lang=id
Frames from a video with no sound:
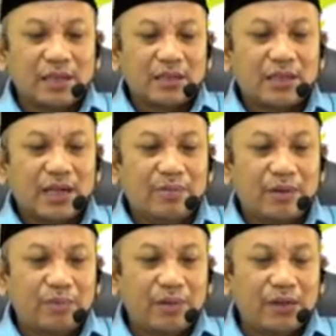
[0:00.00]
setelah
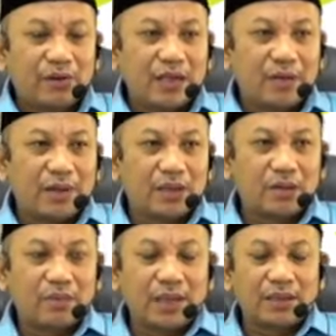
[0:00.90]
berbuat dosa
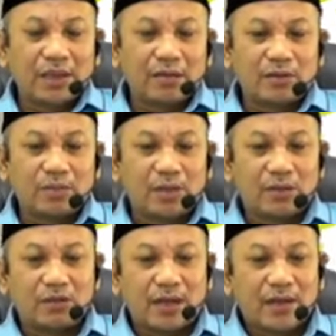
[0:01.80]
bertobat setelah berbuat
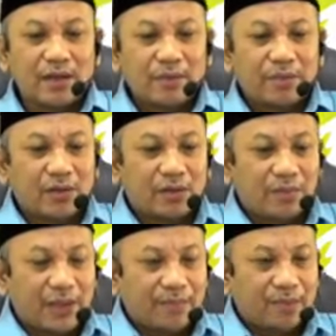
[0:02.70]
dosa
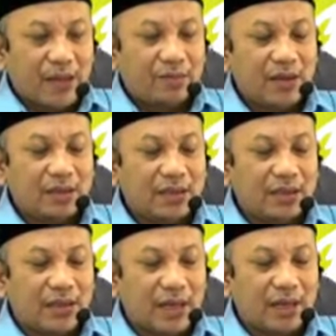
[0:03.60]
bertobat Allah
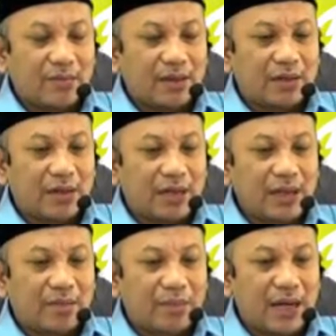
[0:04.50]
cinta kepada orang
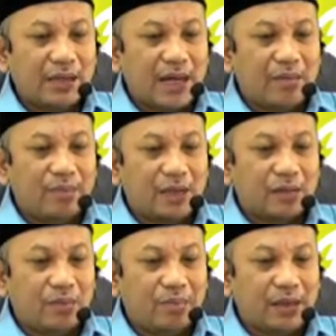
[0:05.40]
yang banyak
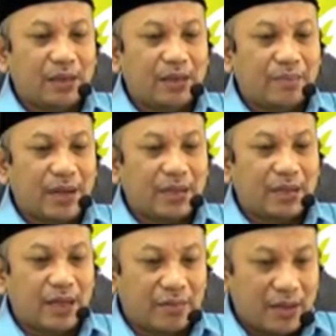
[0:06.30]
bertobat
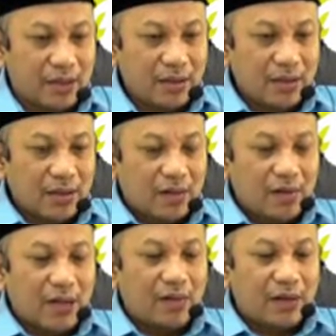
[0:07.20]
kepada Allah
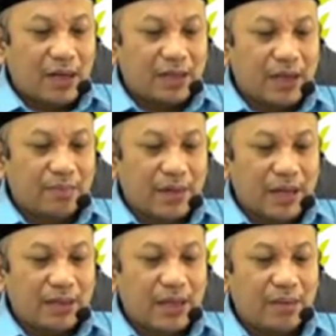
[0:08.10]
orang-orang yang
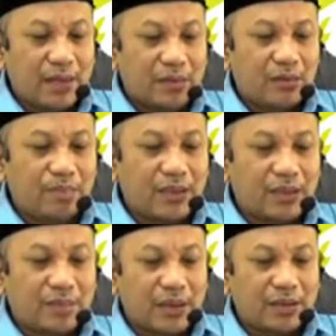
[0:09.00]
banyak bertobat
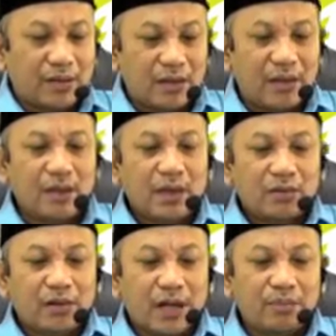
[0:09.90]
kepada Allah
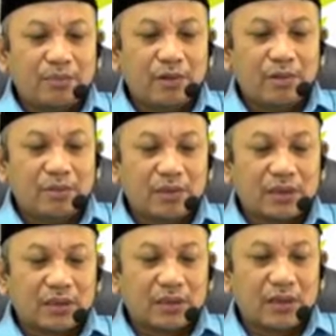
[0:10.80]
yuhibbul
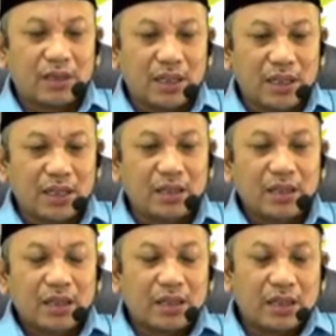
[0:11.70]
mutatahirin
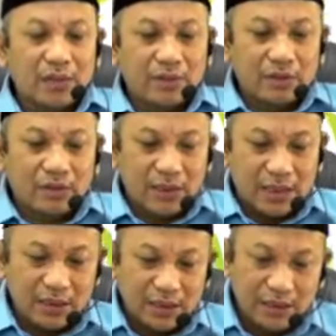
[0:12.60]
dan Allah juga
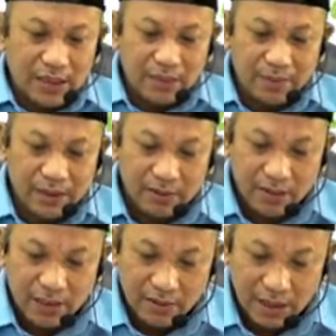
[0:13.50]
cinta kepada
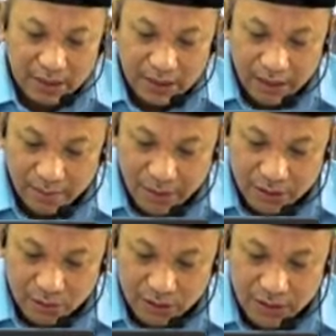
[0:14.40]
orang-orang yang
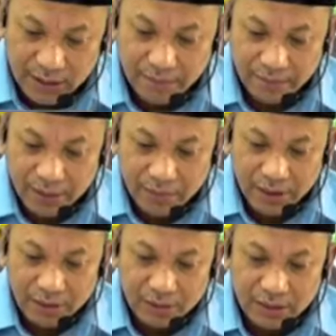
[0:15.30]
bersuci
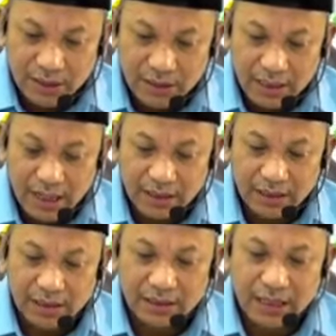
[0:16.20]
bersuci dari
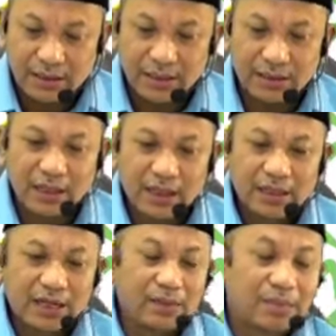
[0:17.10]
hadas najis
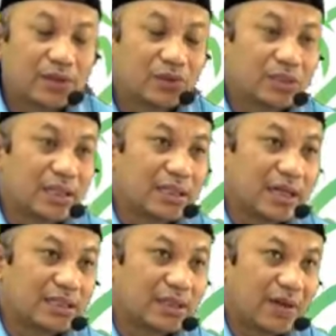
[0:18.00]
dan bersuci
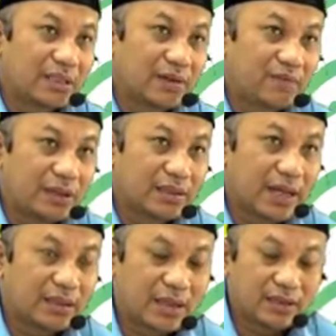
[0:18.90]
dari sifat-sifat
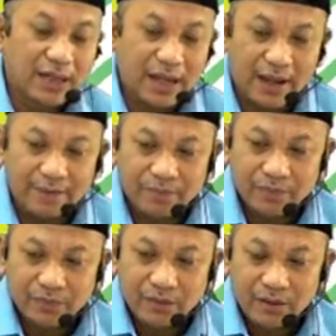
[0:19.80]
yang tercela
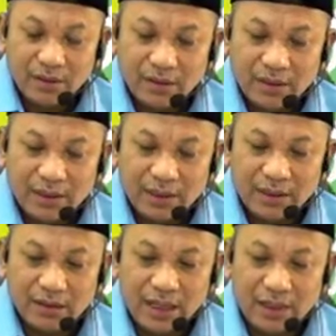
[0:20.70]
jadi
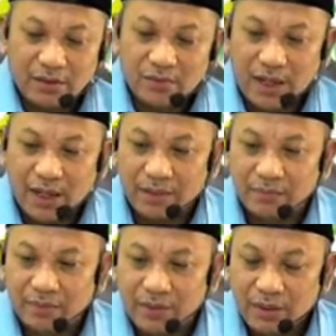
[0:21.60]
kita harus
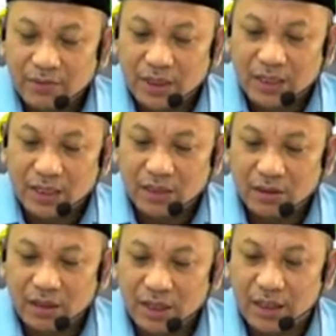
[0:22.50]
paham fikih
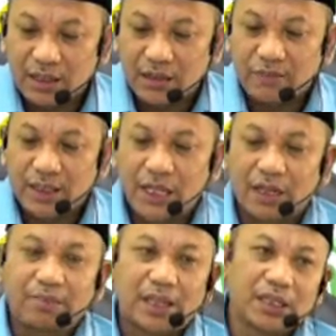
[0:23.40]
dohir dan fikih
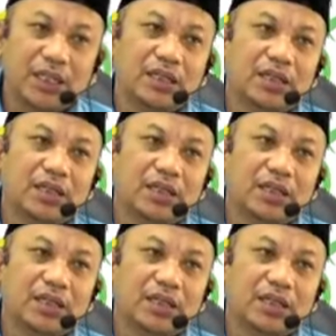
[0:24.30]
batin